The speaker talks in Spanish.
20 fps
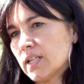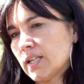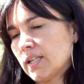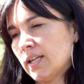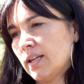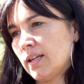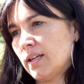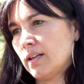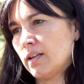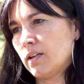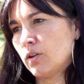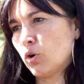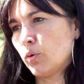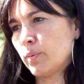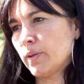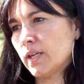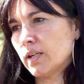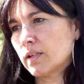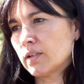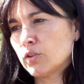de que el
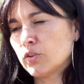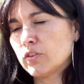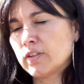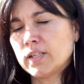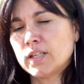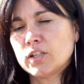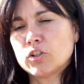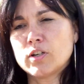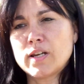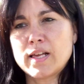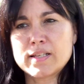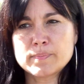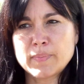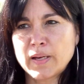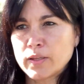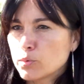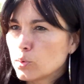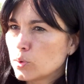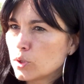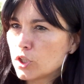gobierno de Nicolás
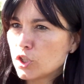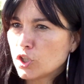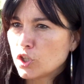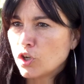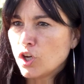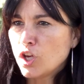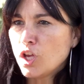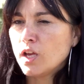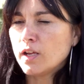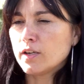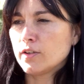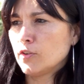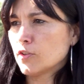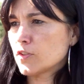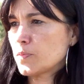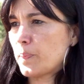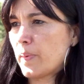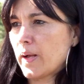Maduro nos